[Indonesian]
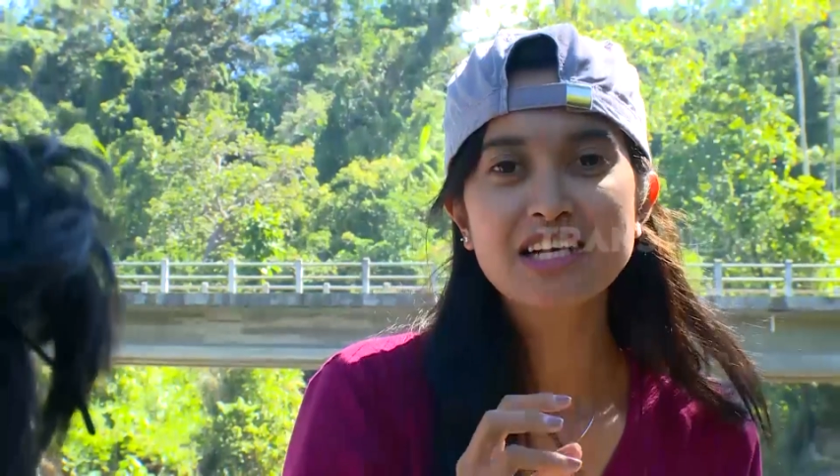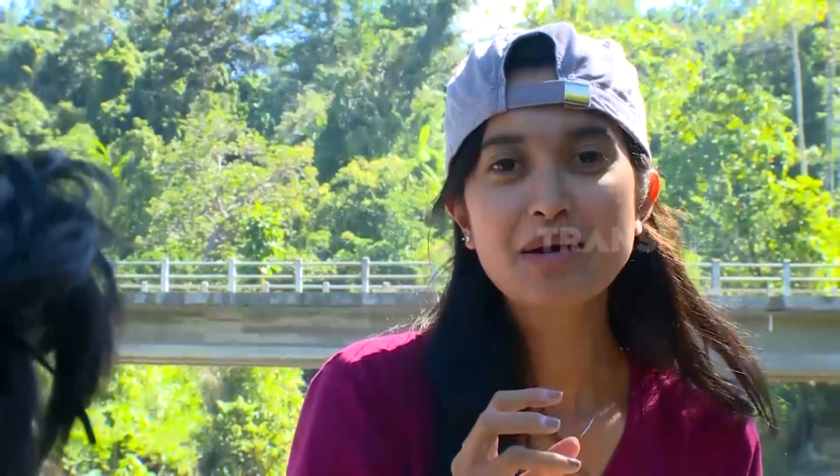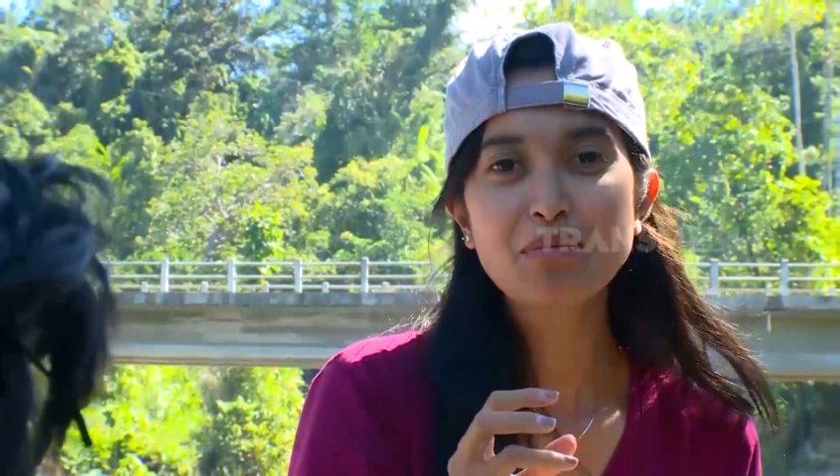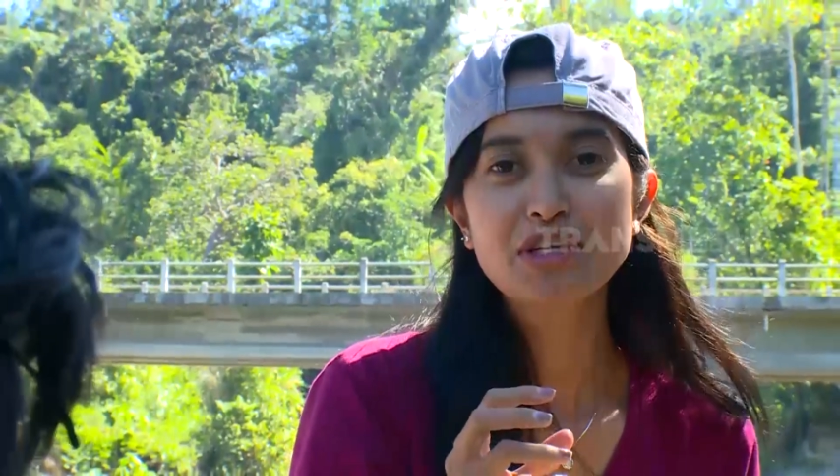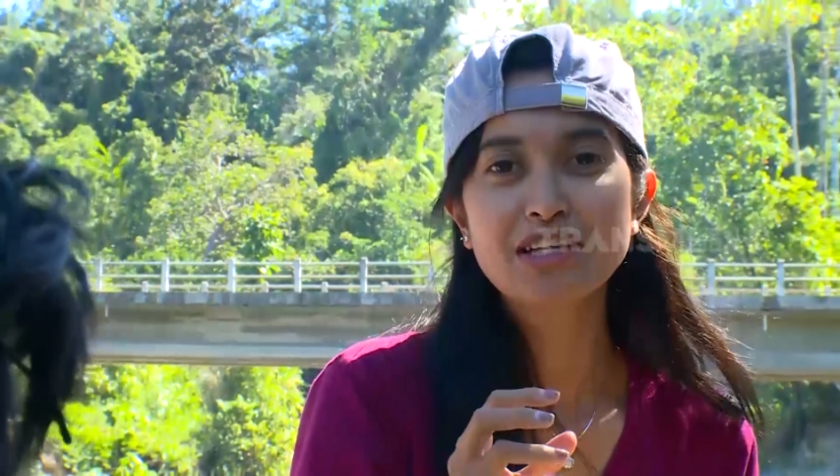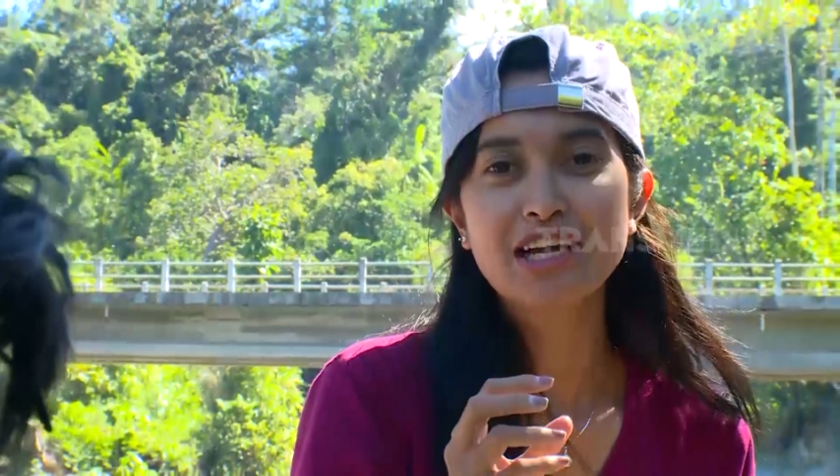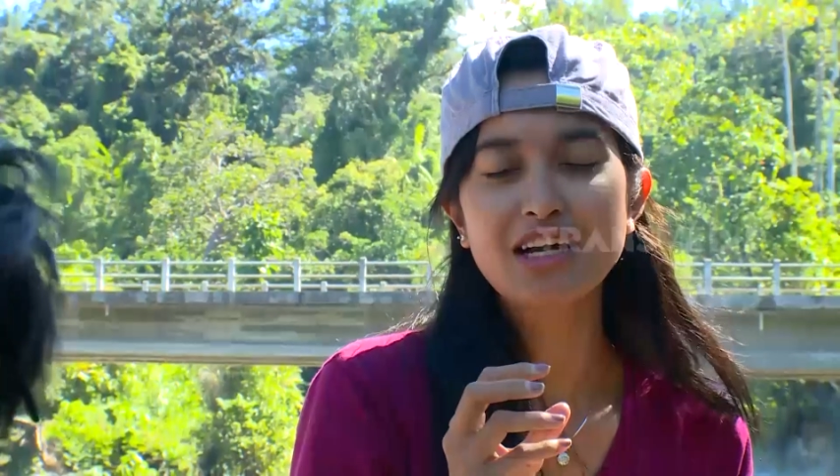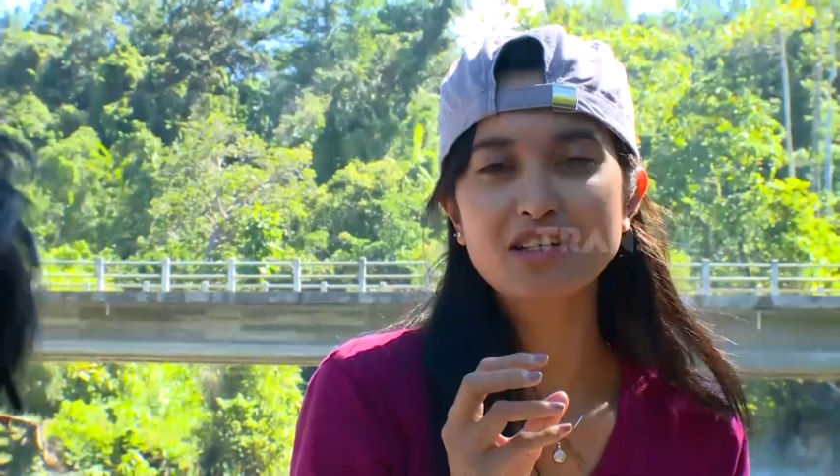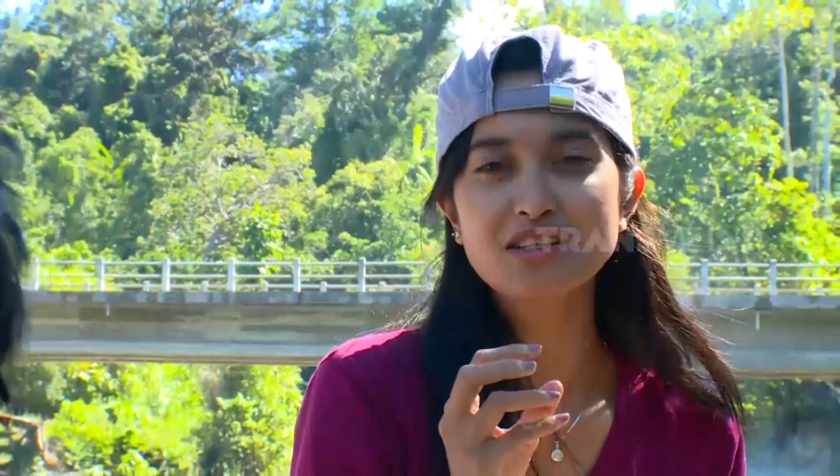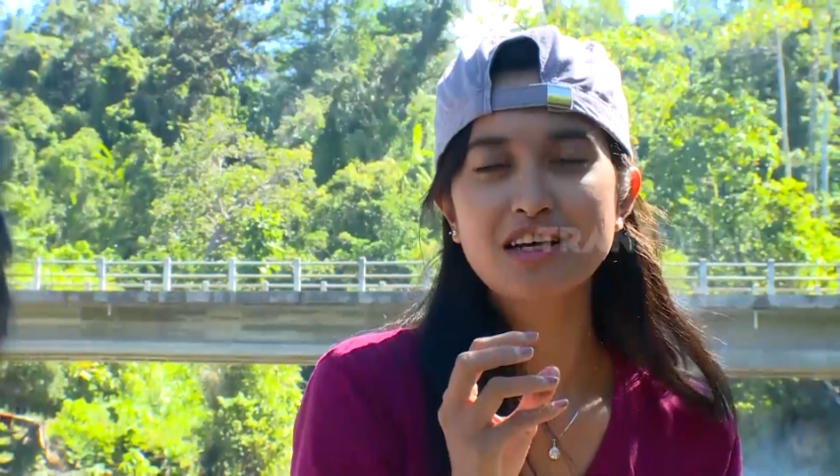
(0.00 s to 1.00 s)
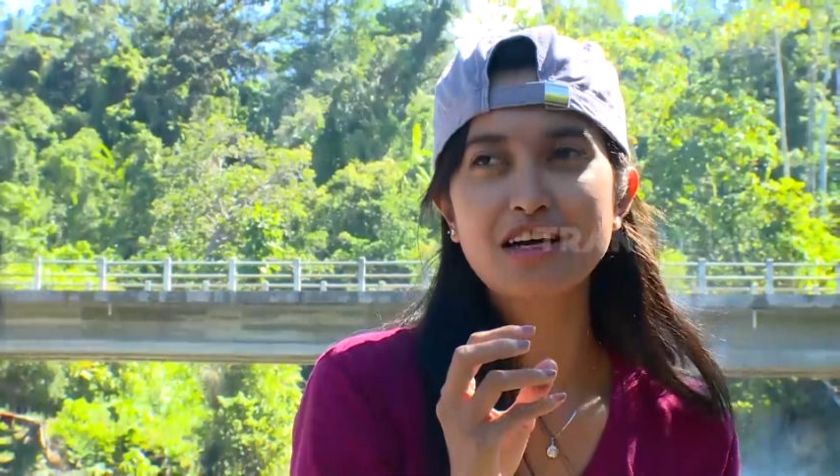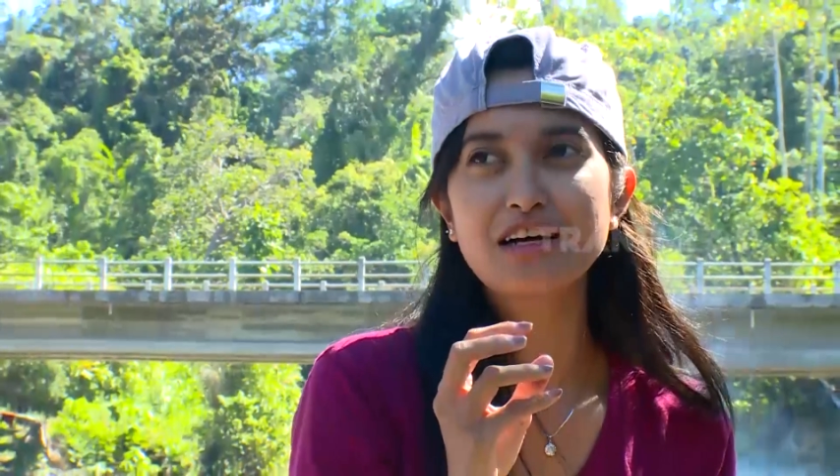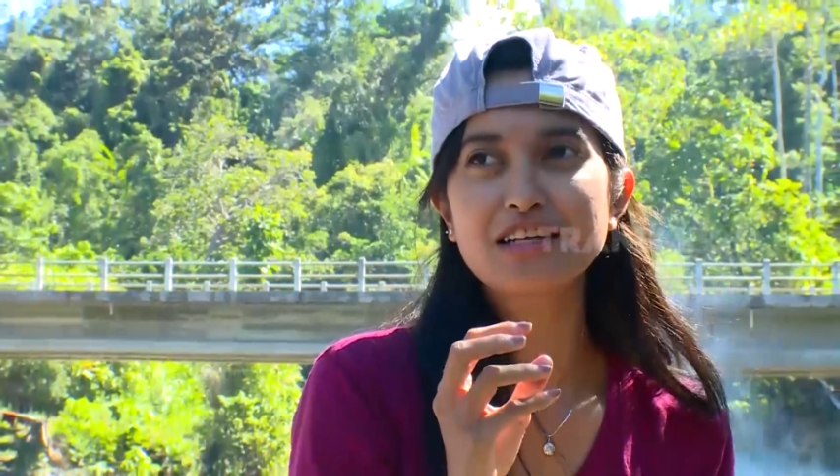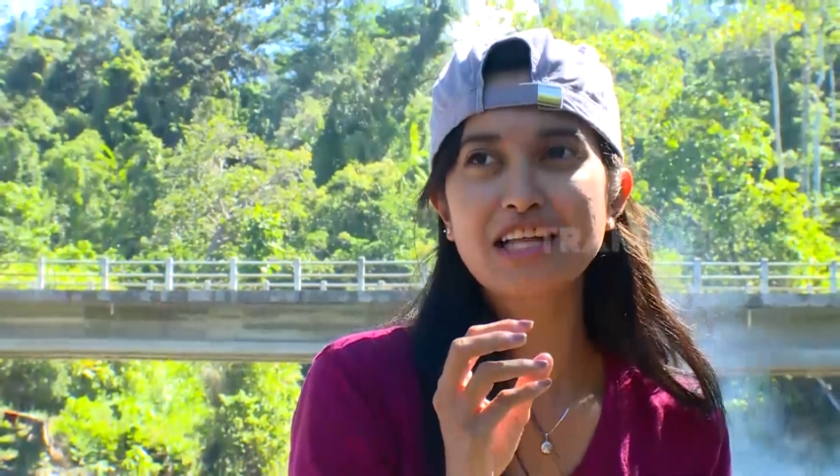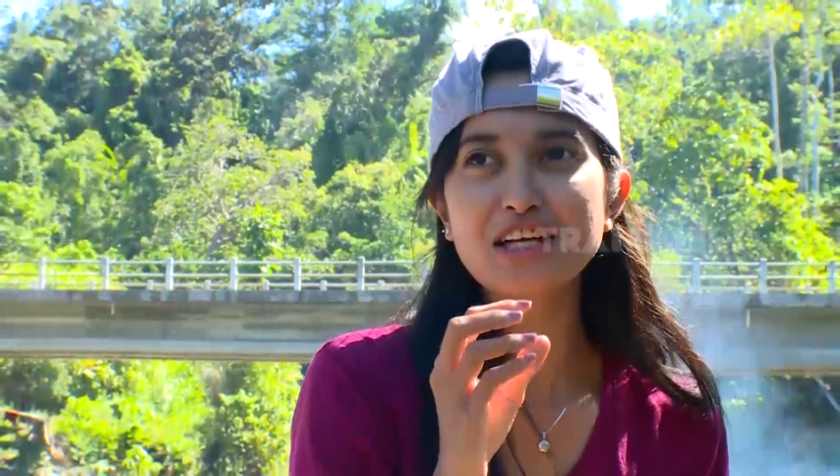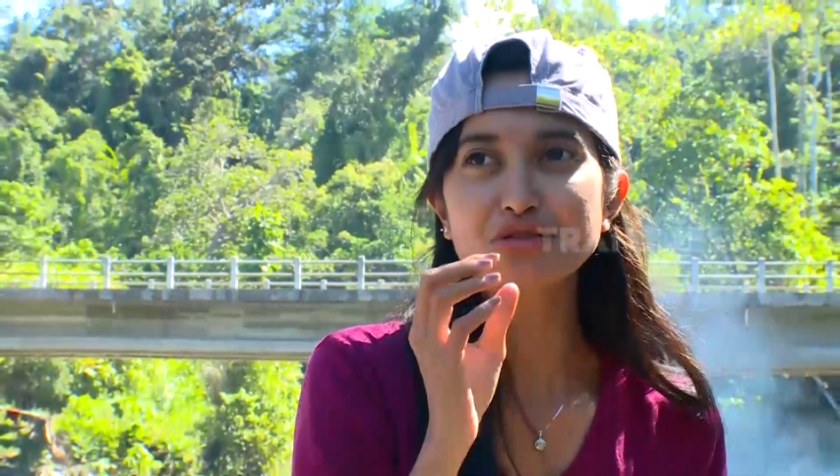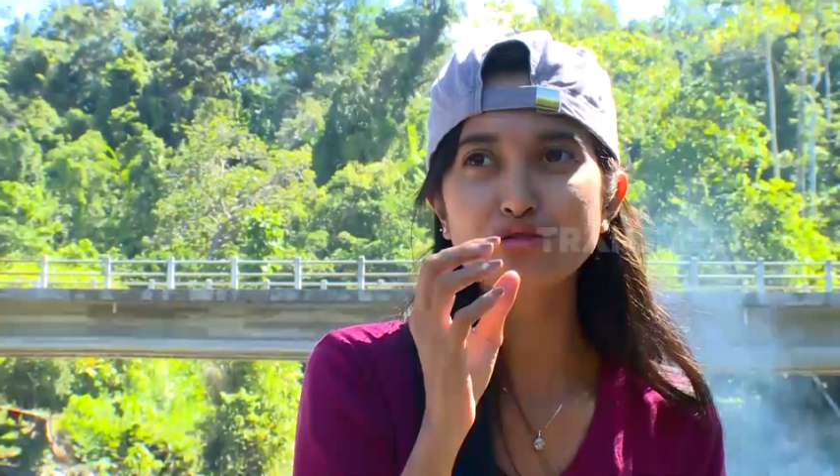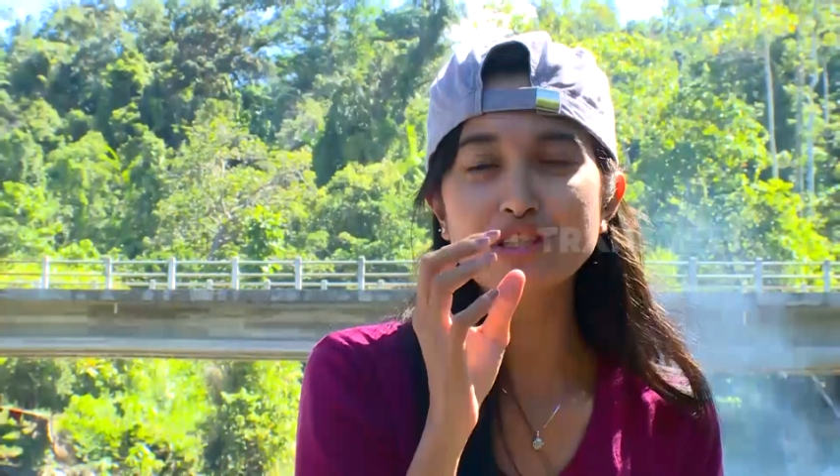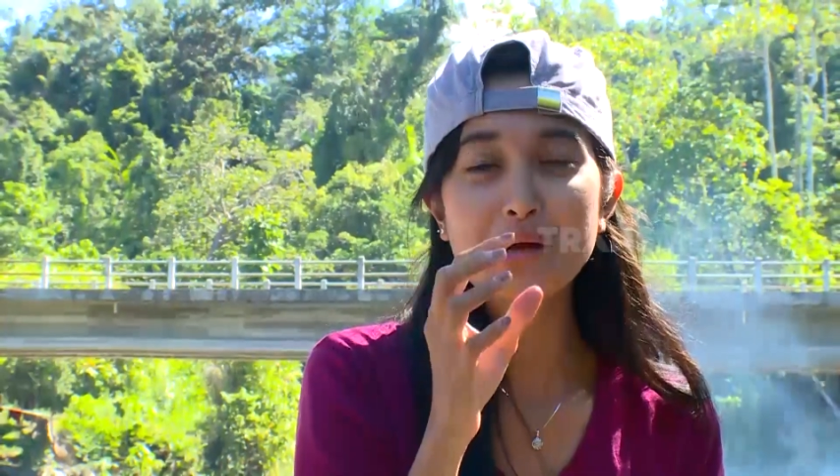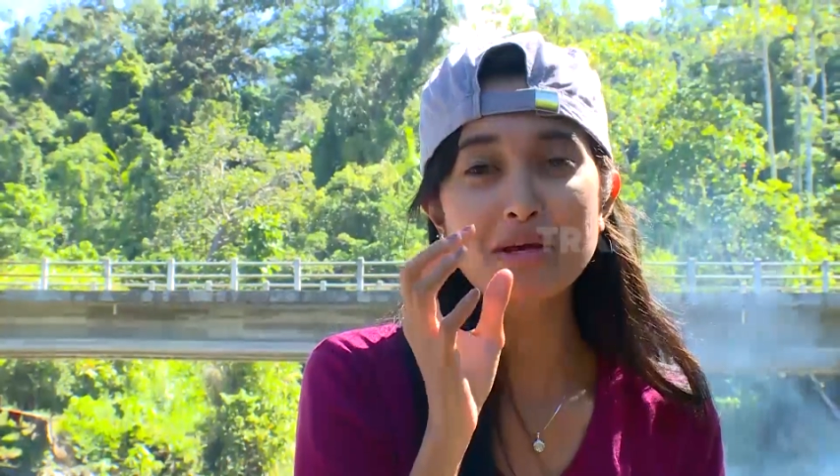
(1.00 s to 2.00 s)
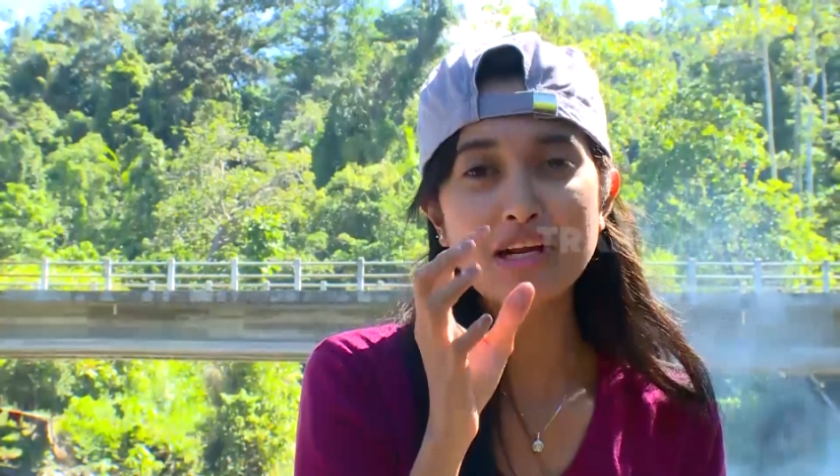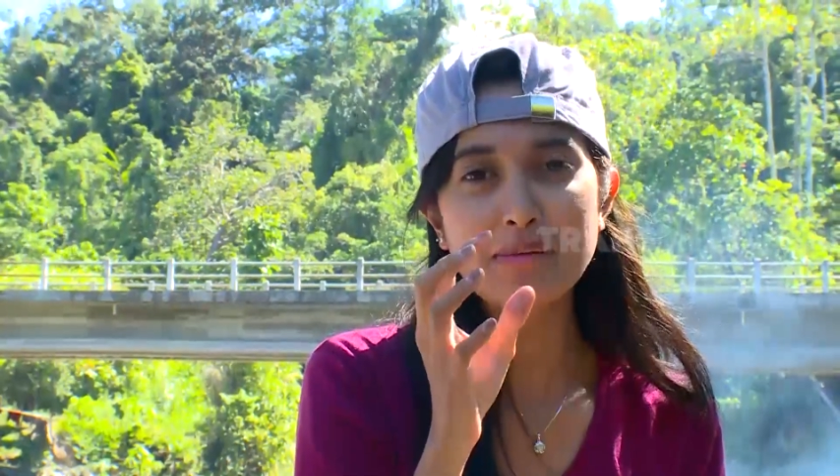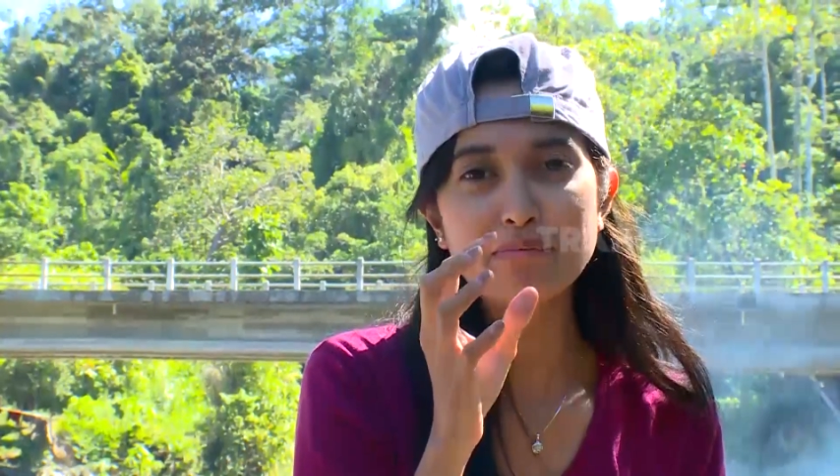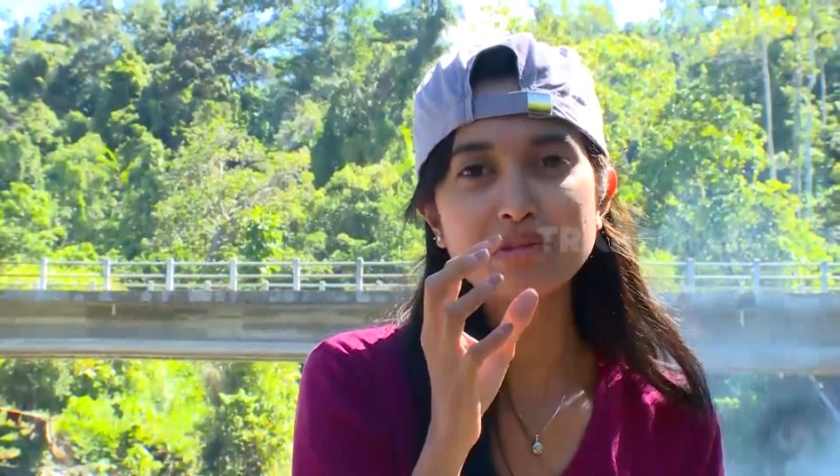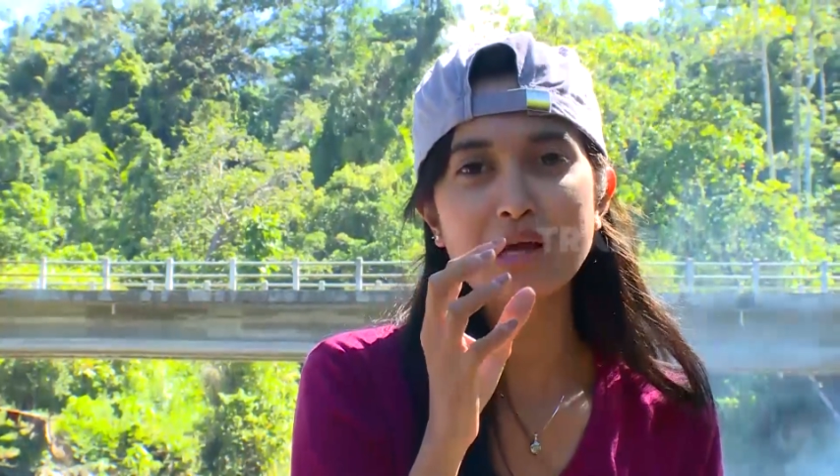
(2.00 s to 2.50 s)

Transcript: dia punya te uh, eh, teksturnya mirip,